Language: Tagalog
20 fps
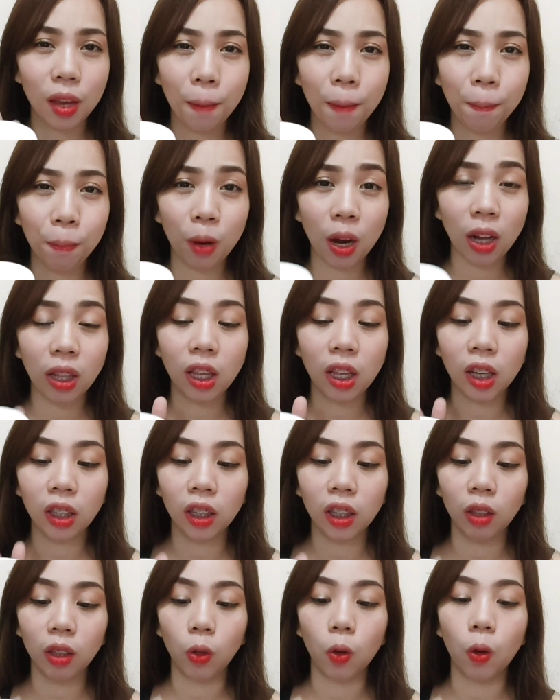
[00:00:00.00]
product
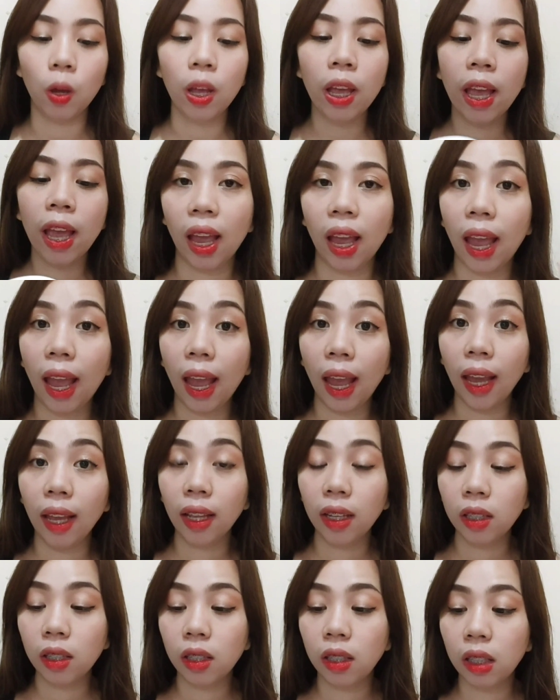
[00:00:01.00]
na to.
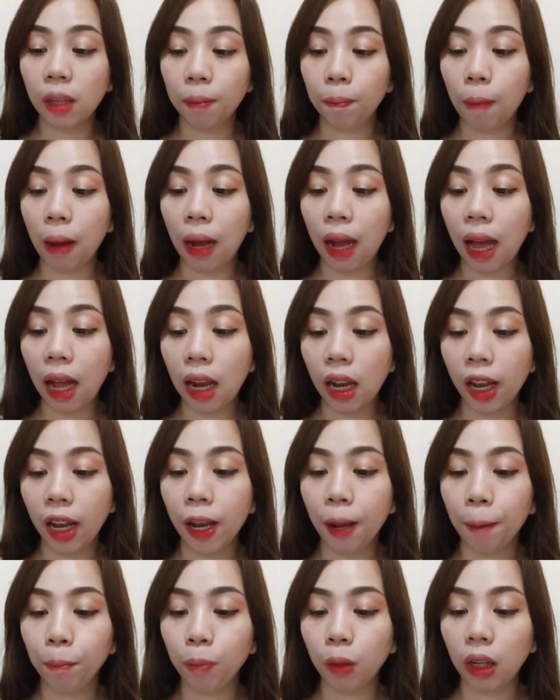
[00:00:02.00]
And sa pangalan
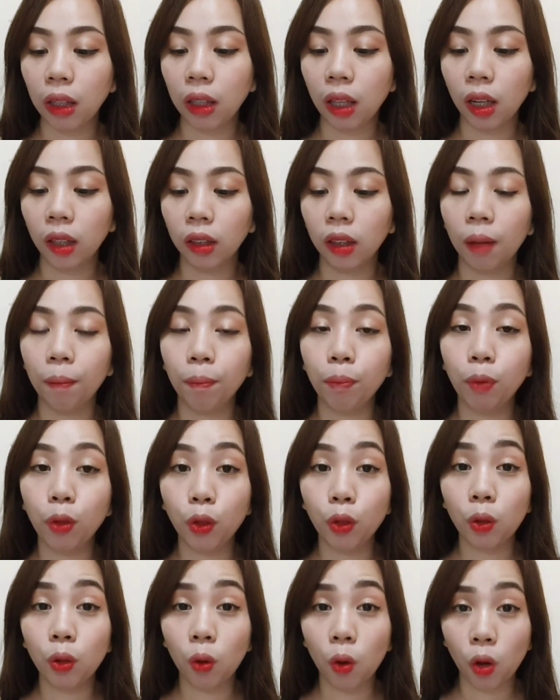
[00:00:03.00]
ng product na
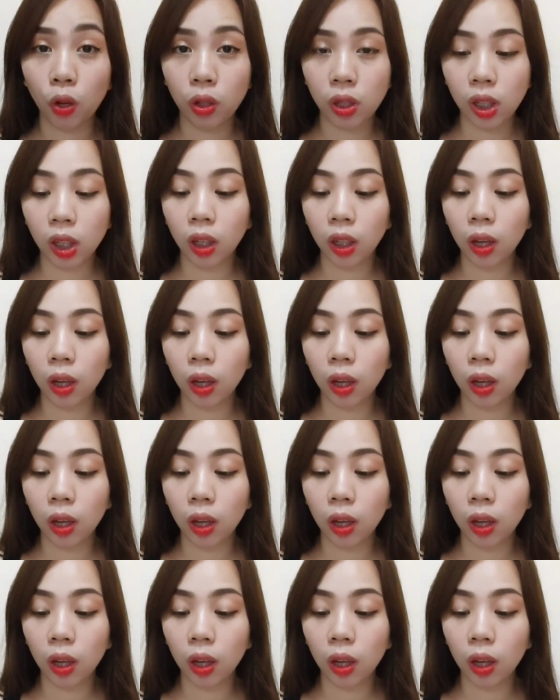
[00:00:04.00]
Pure Kojic